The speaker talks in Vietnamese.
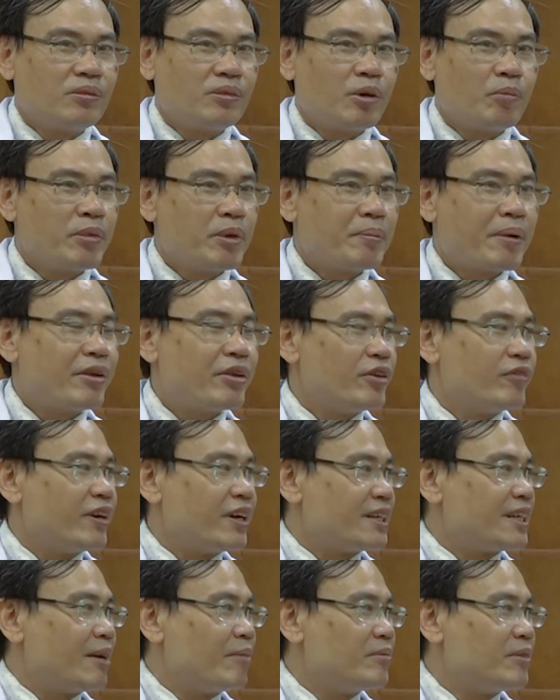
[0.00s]
không biết bao nhiêu
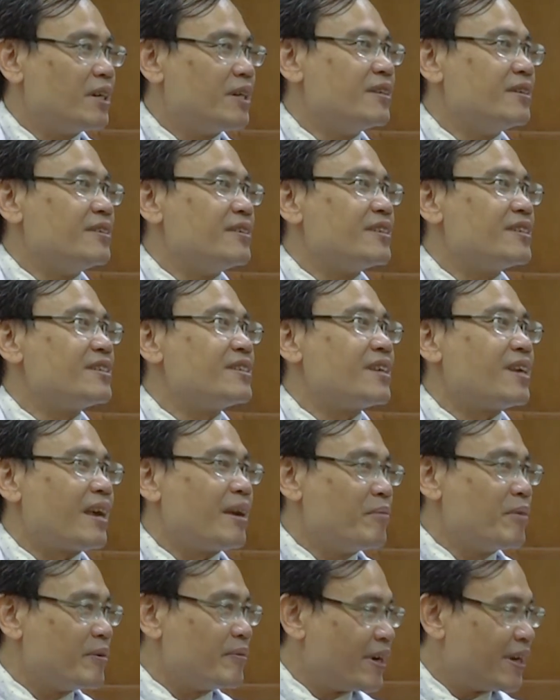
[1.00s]
phần trăm những người
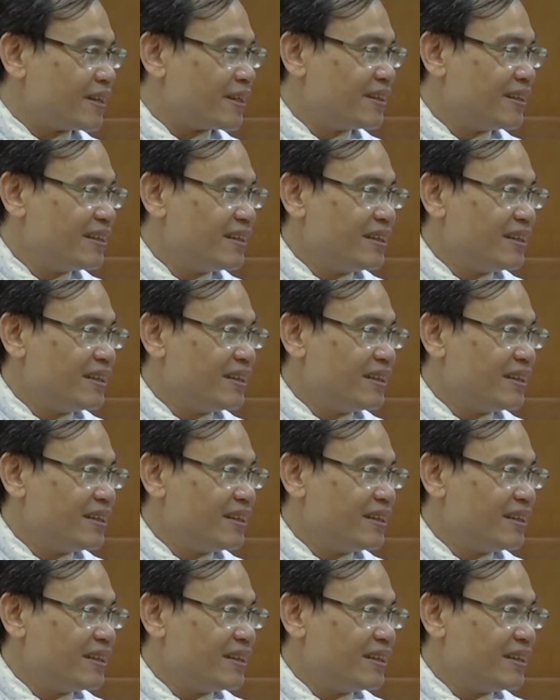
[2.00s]
sẽ bị bệnh